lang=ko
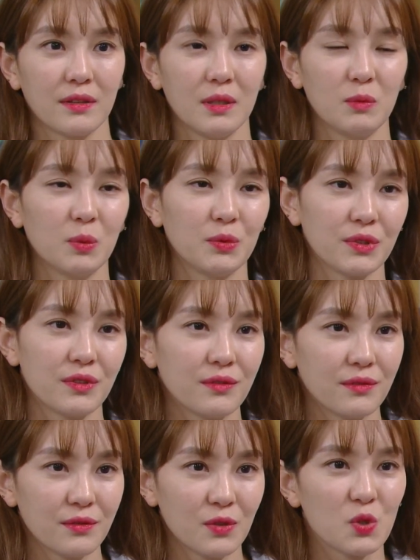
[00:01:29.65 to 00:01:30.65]
이모부,
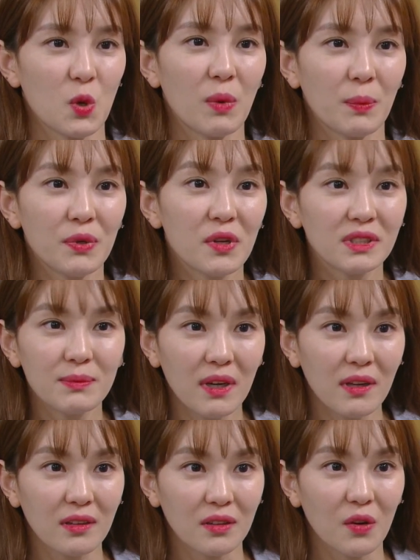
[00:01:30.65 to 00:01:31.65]
저 정말 플러스
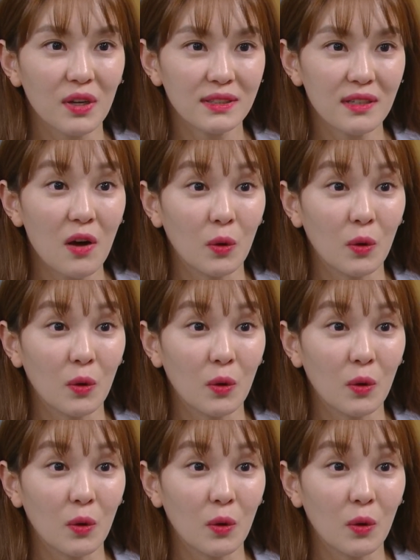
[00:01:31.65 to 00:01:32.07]
마켓 들어갈 생각